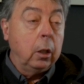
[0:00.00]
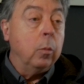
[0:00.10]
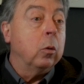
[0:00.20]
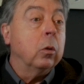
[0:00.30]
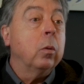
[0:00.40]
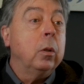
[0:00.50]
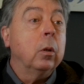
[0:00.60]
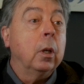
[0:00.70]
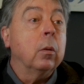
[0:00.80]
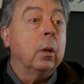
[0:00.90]
qui vont construire
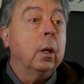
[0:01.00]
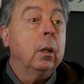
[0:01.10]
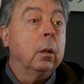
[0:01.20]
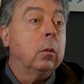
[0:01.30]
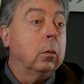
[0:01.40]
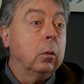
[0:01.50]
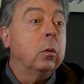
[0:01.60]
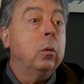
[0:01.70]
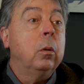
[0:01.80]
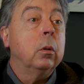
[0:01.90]
ce caisson-là et ont
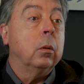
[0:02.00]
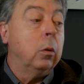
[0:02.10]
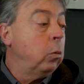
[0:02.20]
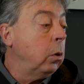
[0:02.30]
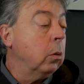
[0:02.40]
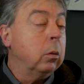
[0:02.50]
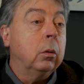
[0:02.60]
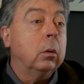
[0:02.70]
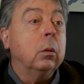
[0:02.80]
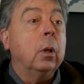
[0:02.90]
conçu le,
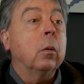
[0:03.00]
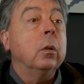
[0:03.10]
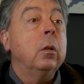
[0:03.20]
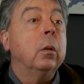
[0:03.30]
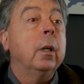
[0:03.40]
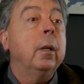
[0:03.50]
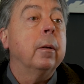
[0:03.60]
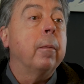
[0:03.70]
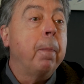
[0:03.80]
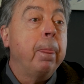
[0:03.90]
tuyau, l'air conditionné
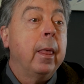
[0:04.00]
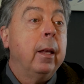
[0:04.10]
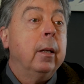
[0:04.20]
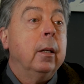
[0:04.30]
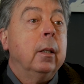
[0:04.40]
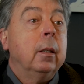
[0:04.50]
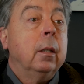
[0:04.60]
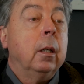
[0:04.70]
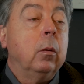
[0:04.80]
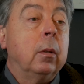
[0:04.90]

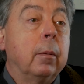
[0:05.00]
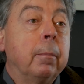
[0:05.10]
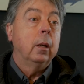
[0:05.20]
euh, et tout ça.